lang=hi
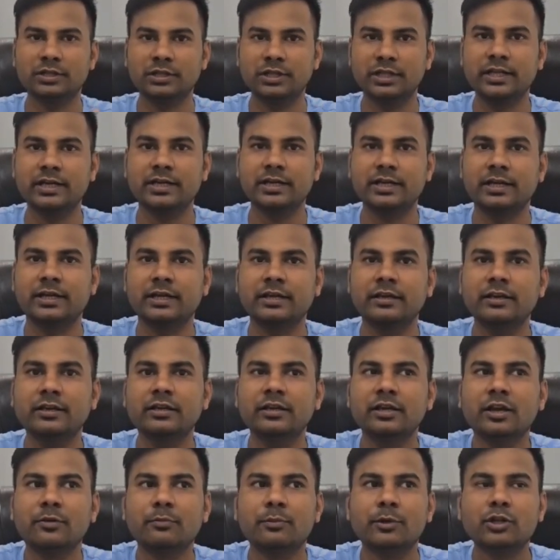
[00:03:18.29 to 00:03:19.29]
देख रहे हैं
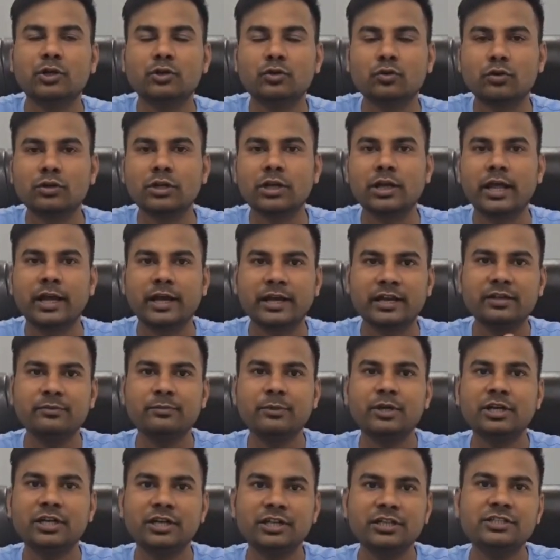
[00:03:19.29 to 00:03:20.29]
मतलब टोटल
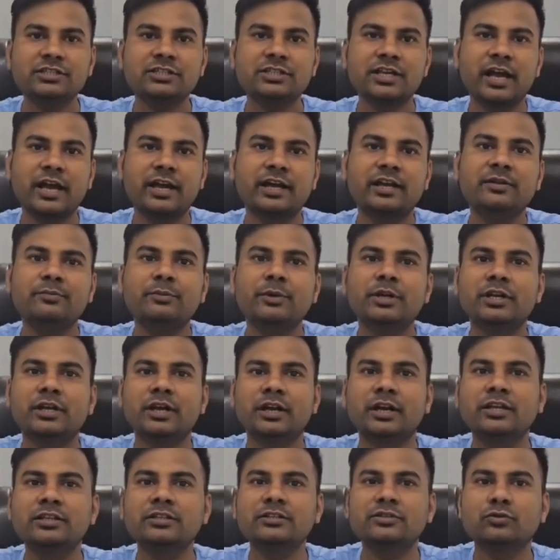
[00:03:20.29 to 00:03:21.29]
एग्रीमेंट लीज का एग्रीमेंट
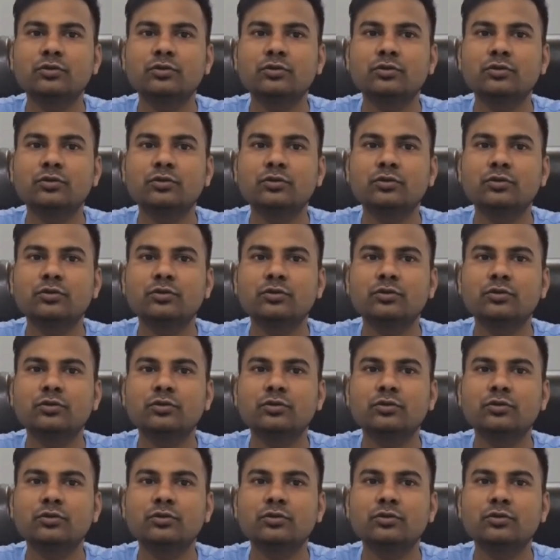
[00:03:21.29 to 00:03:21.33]
करें